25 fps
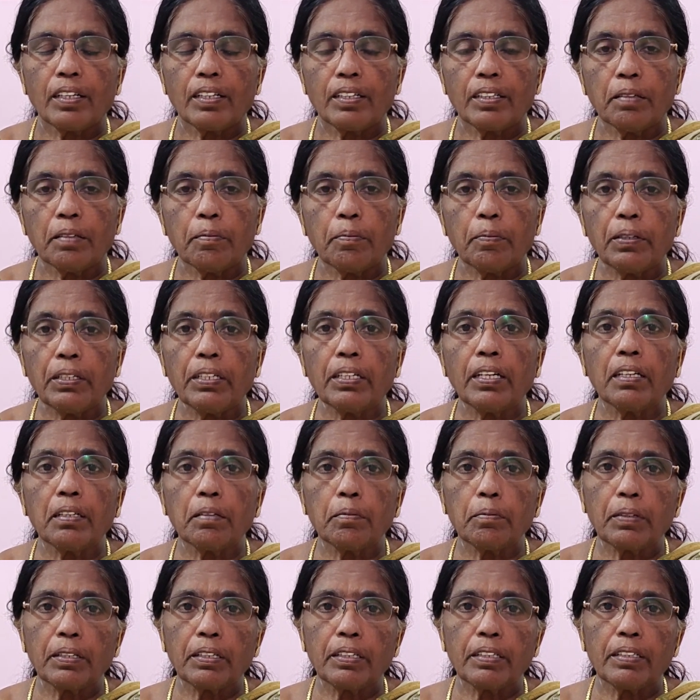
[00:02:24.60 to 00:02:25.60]
இந்த பெண்
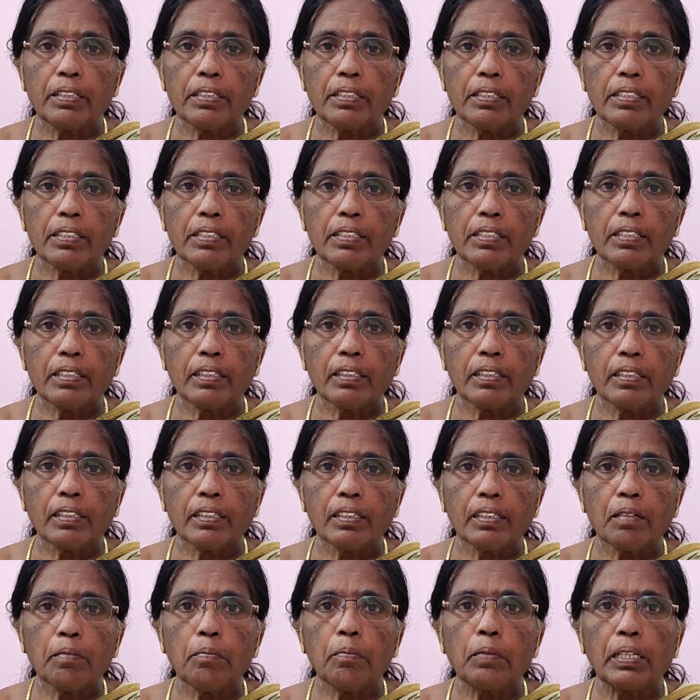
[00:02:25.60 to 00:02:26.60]
அதுக்கு பிறகு என்ன
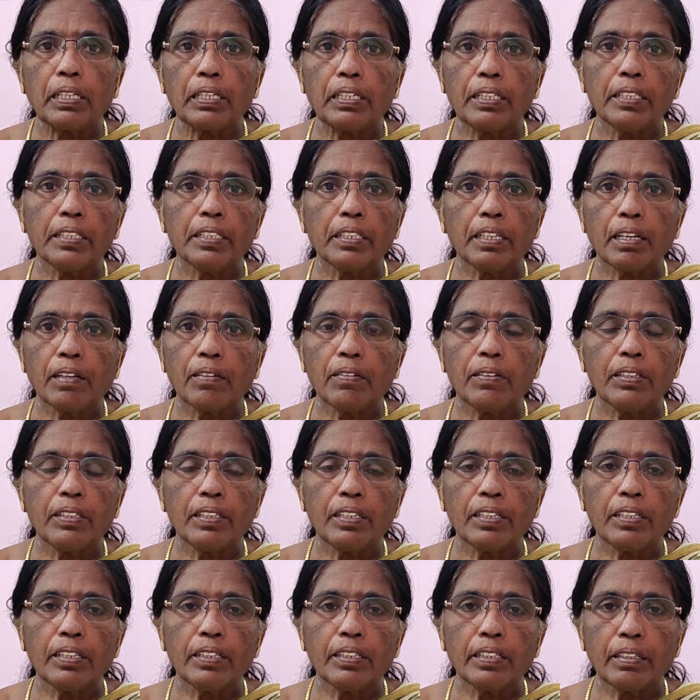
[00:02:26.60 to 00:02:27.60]
செஞ்சுருக்காங்கன்னா மகளிர் காவல்
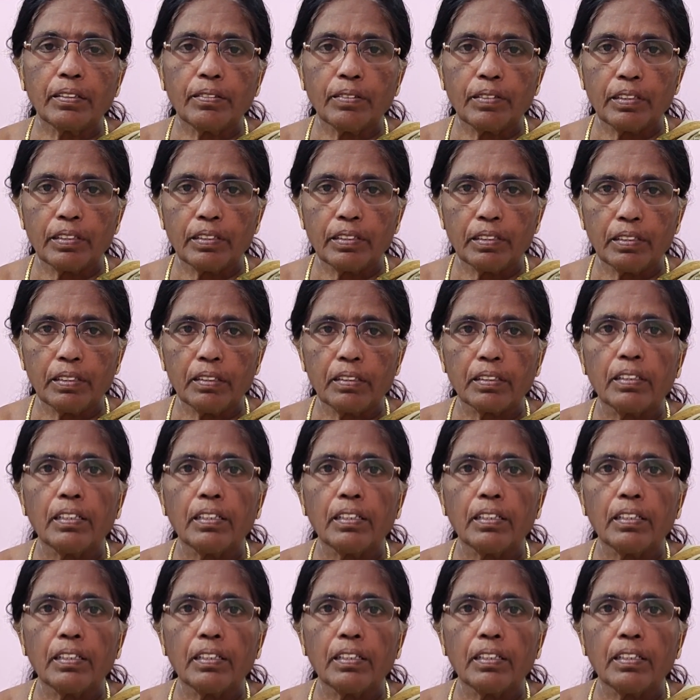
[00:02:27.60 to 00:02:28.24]
நிலையத்தில் வந்து